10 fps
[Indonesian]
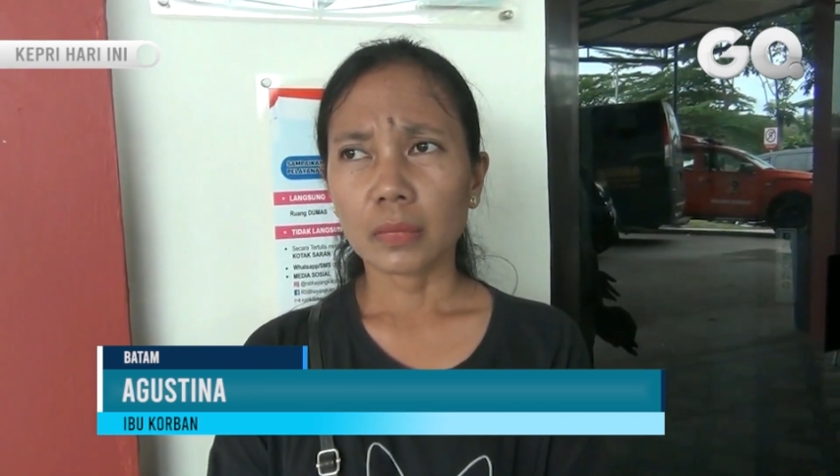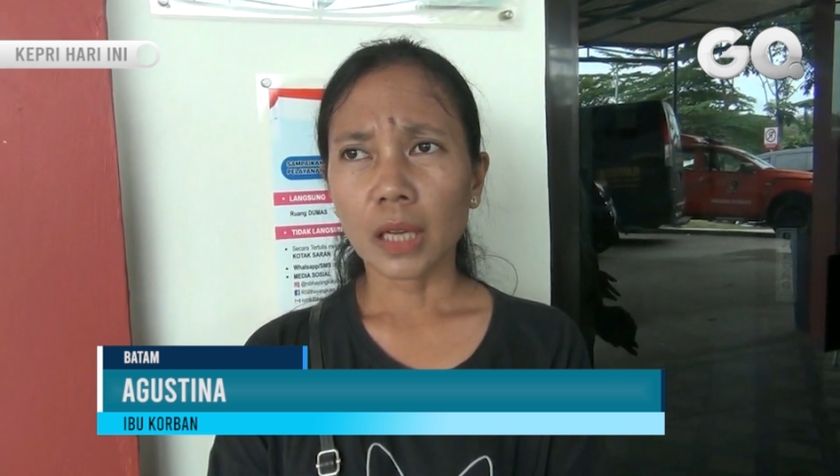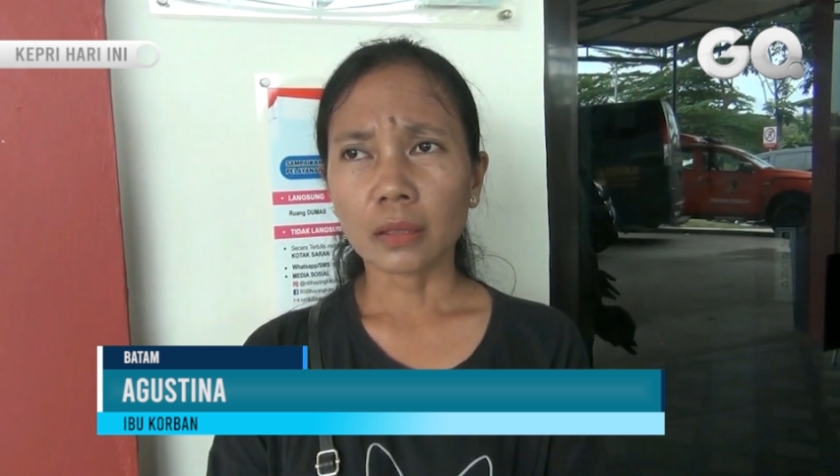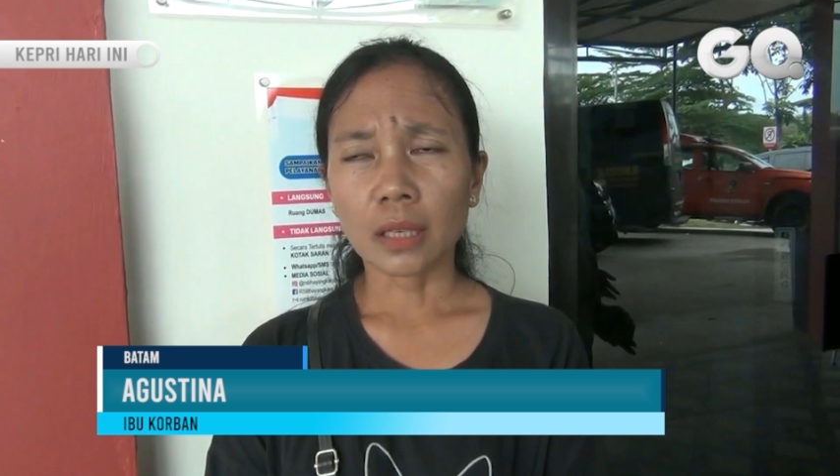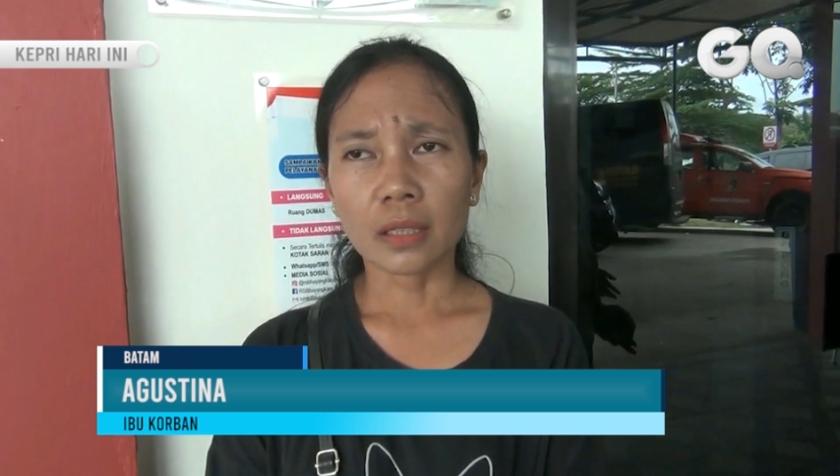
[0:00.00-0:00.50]

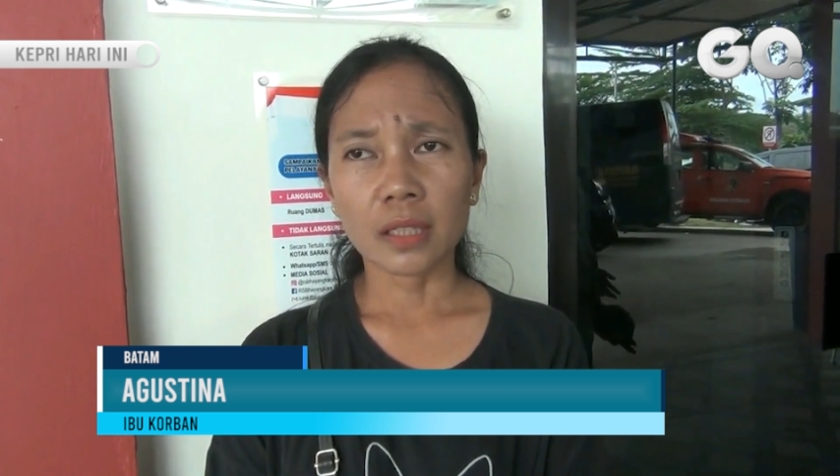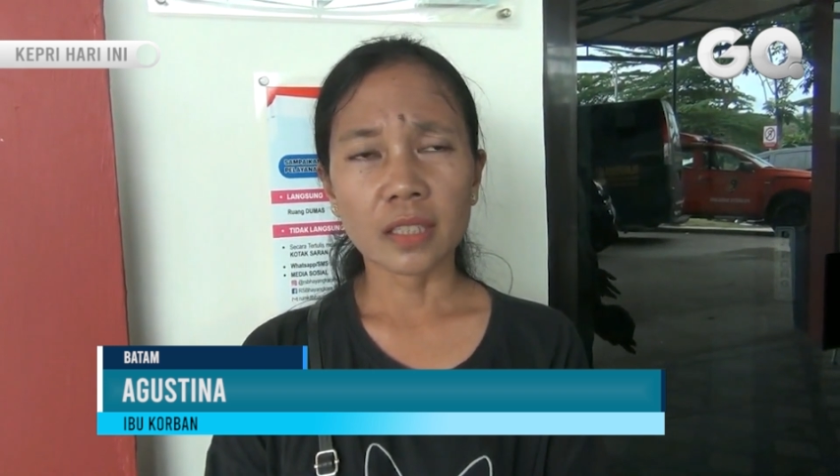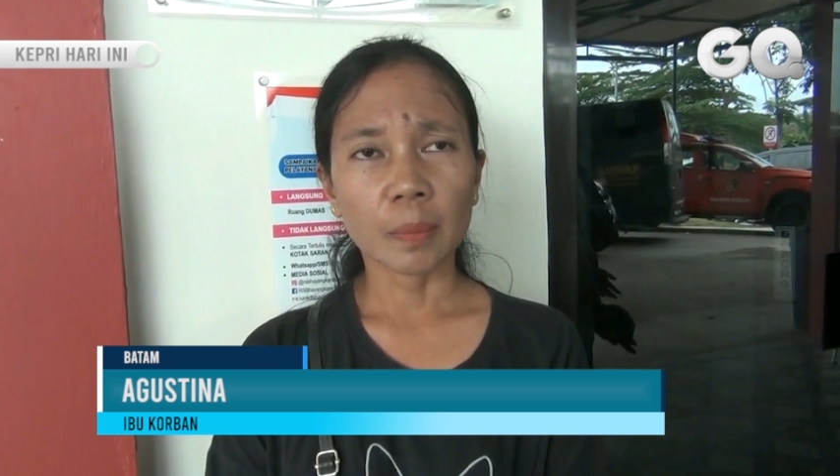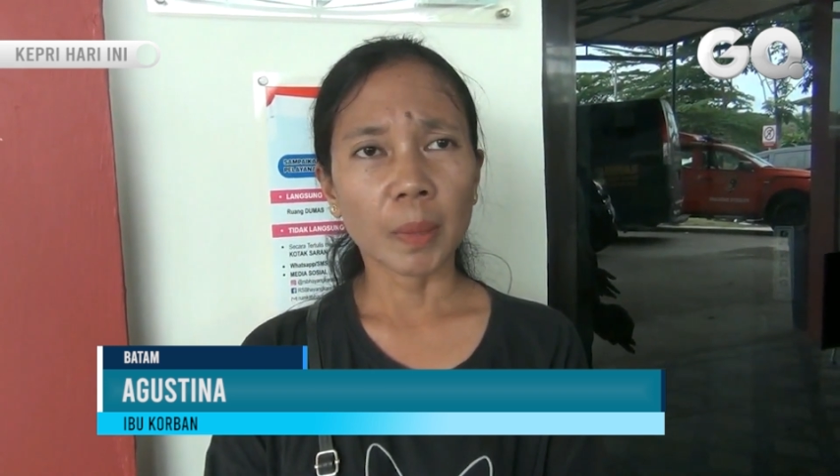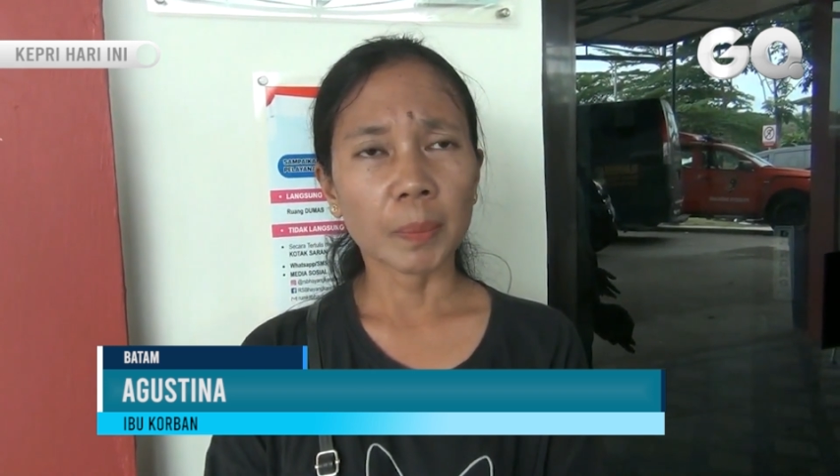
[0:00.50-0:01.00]
antar dia
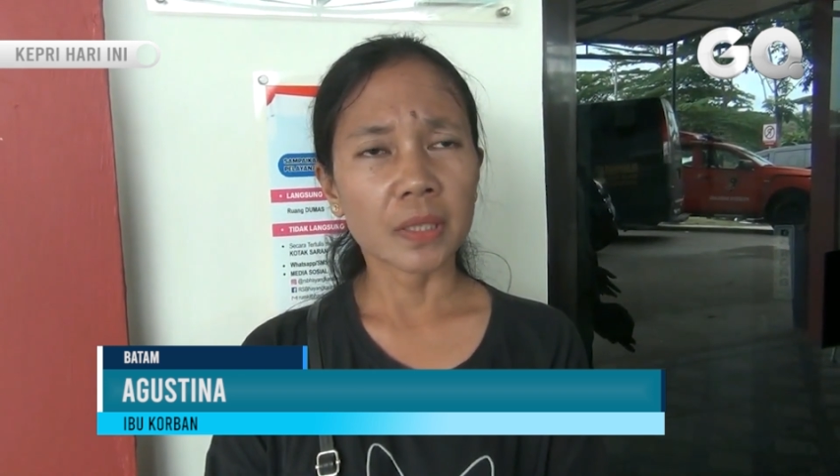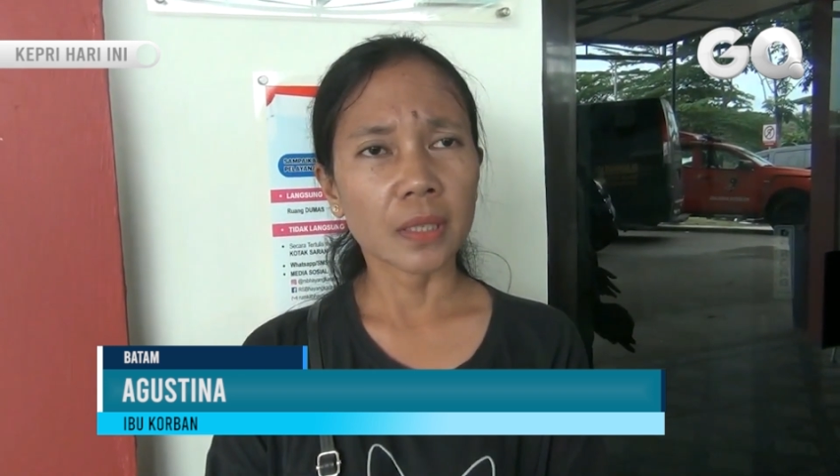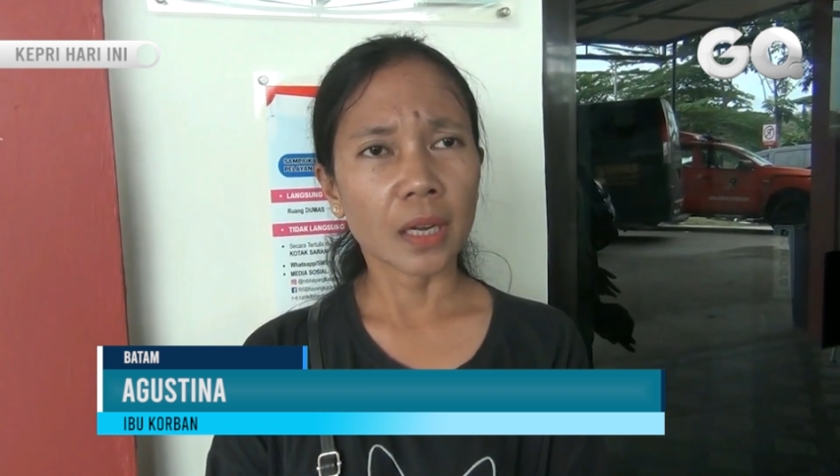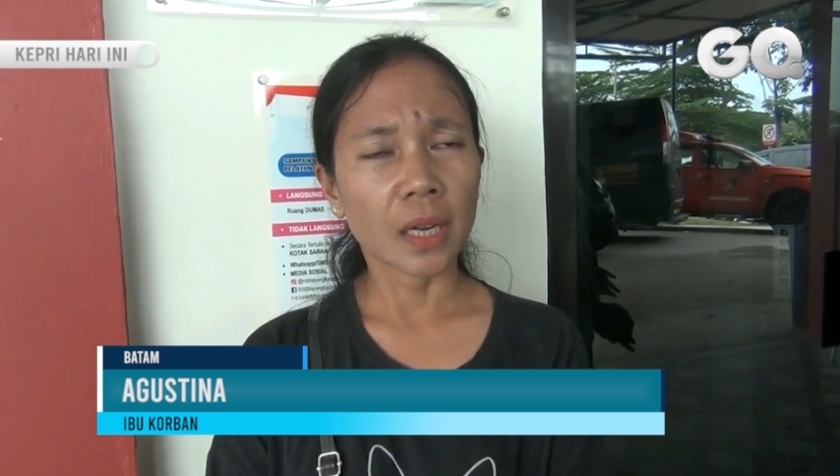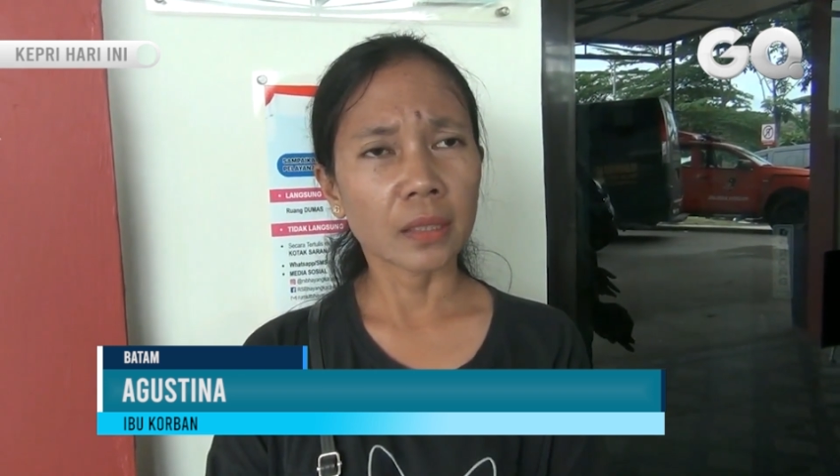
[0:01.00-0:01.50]
sama
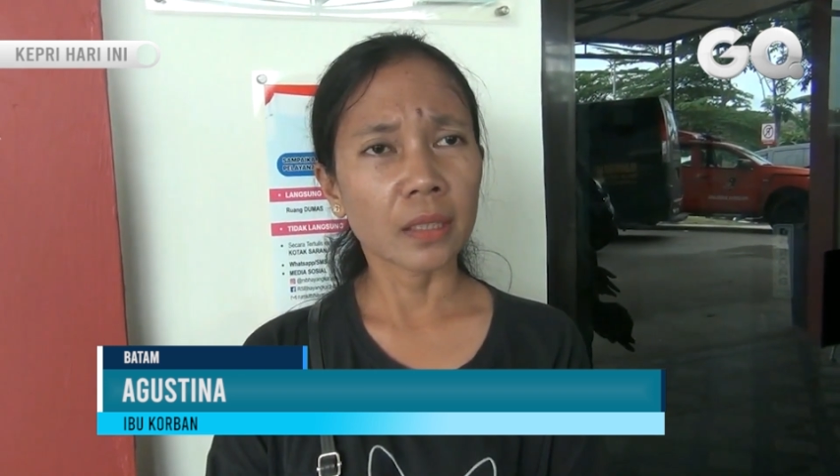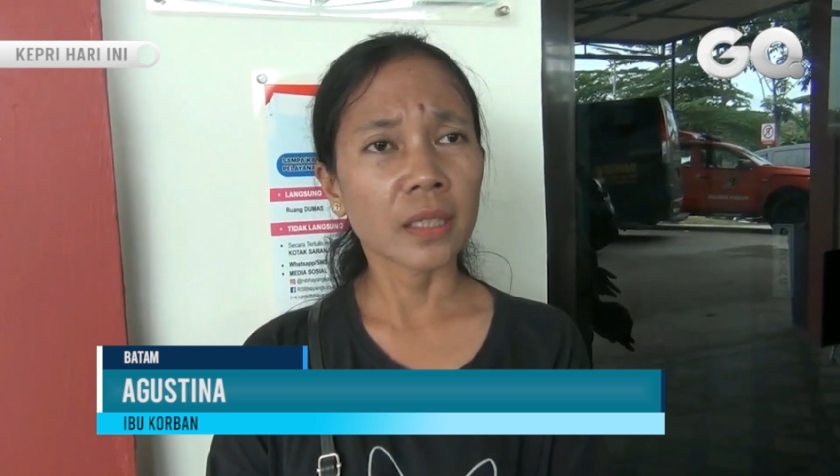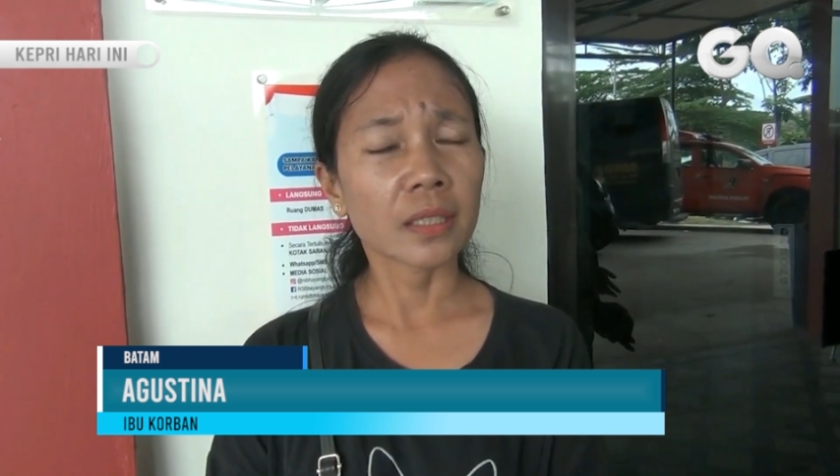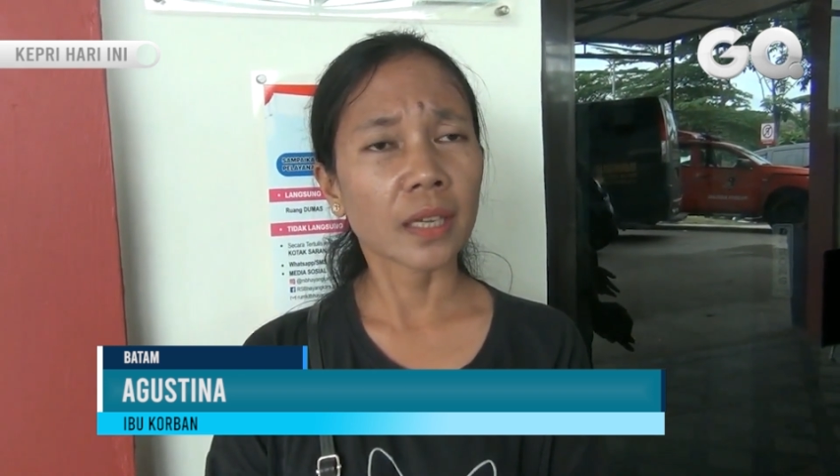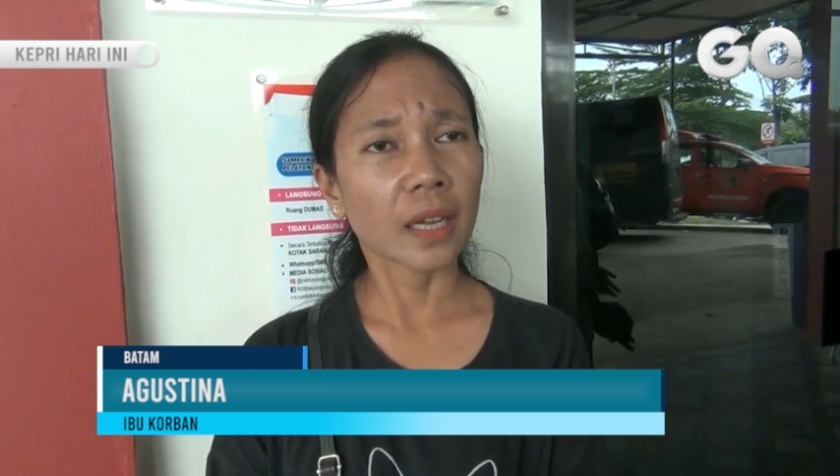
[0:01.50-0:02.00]
penjaganya,
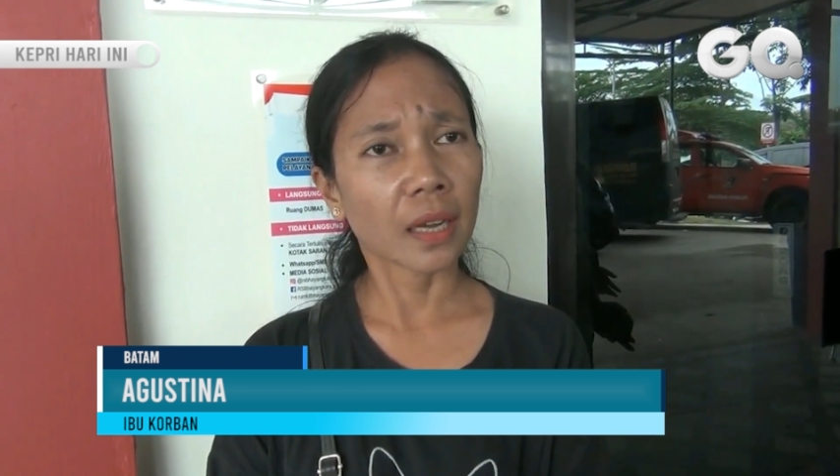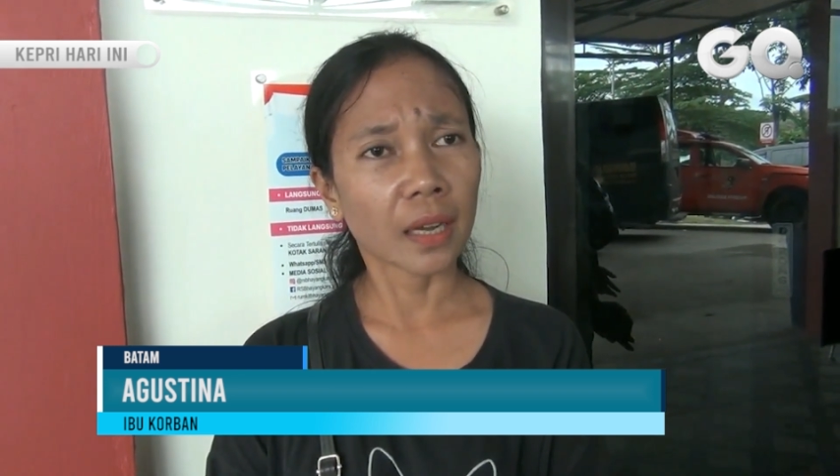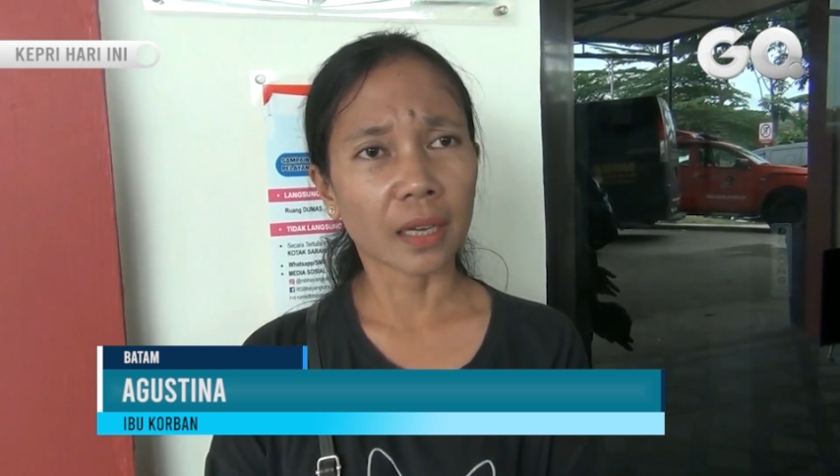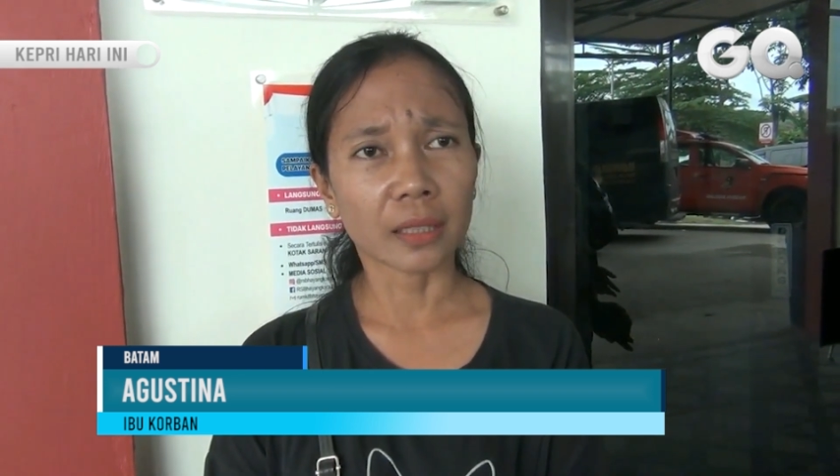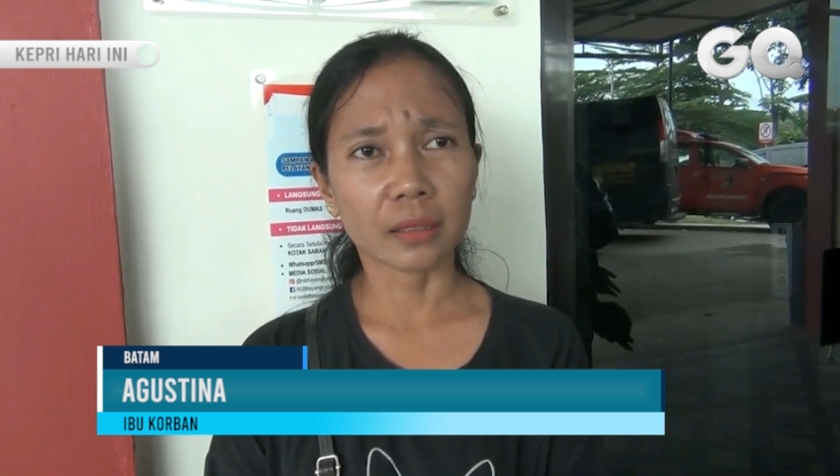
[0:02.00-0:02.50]
dia
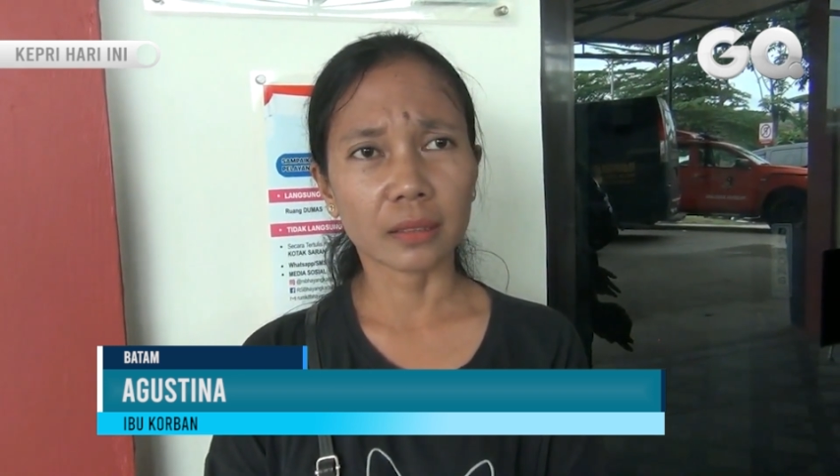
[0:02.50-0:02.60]
sehat.